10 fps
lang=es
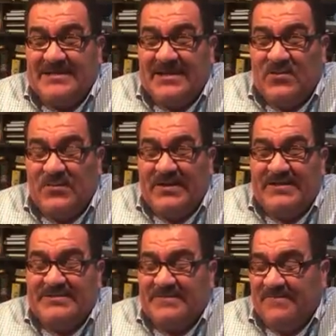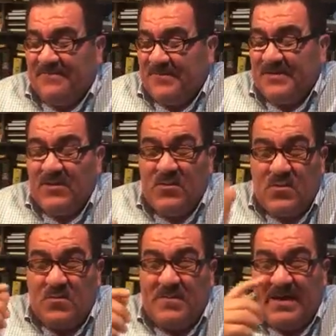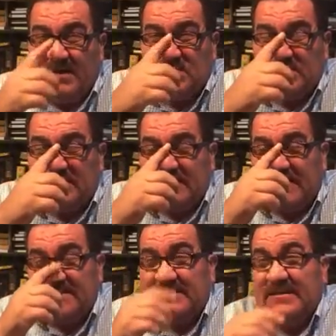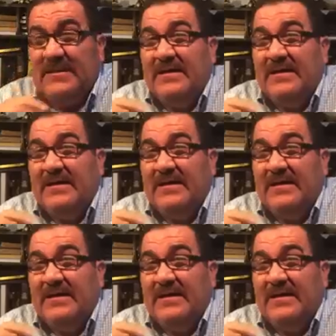querubines según convenga sus intereses.